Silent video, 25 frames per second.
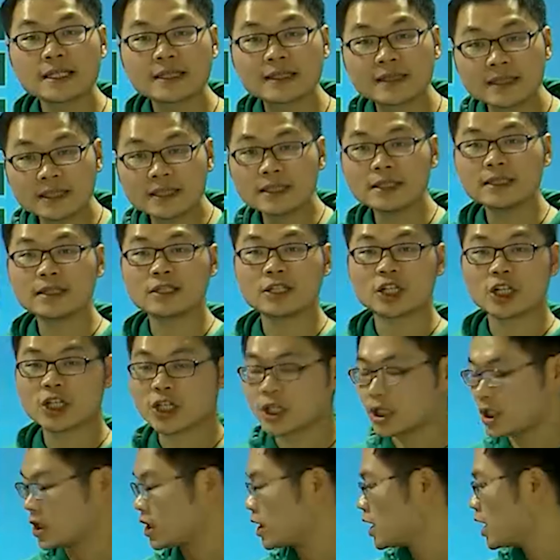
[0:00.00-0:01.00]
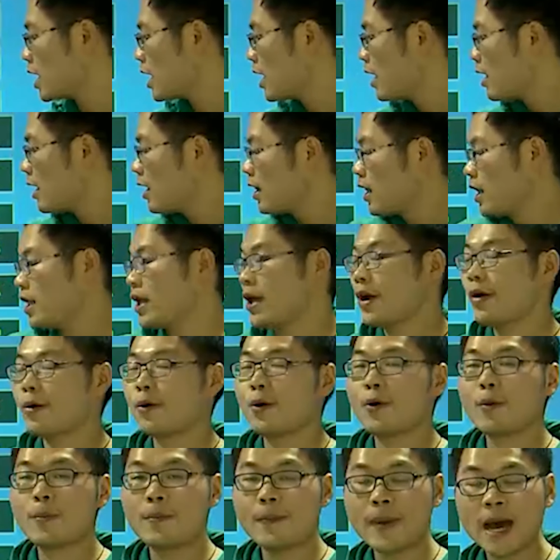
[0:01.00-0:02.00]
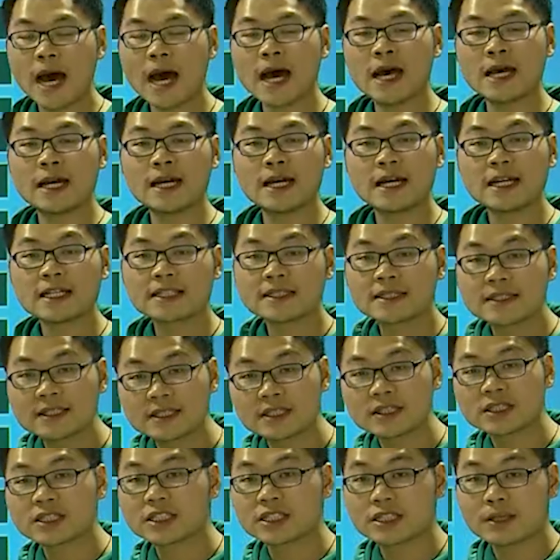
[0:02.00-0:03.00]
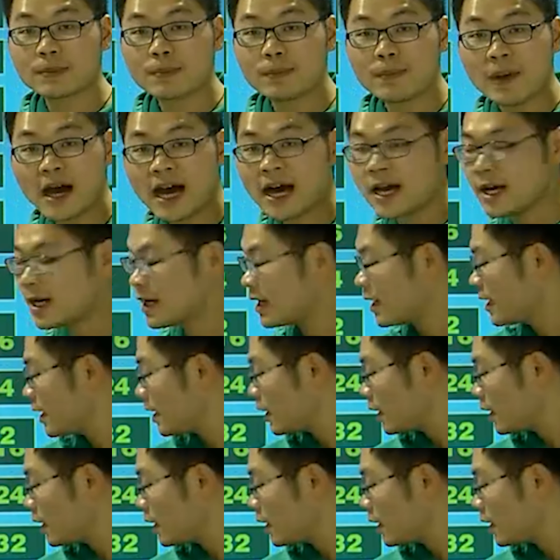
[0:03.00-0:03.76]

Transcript: 四十。六八四十八，